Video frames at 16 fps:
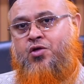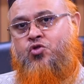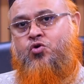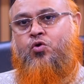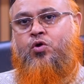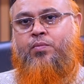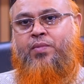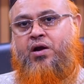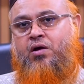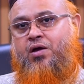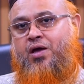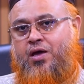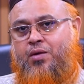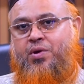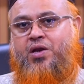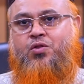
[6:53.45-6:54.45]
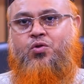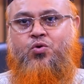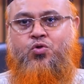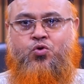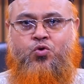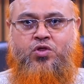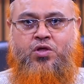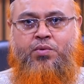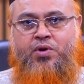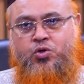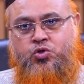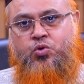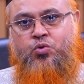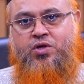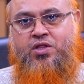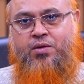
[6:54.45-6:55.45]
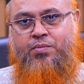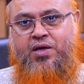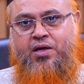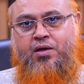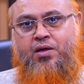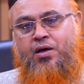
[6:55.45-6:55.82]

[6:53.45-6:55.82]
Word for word: সকল বারাক একেবারে ধ্বংস হয়ে যাবে নষ্ট হয়ে যাবে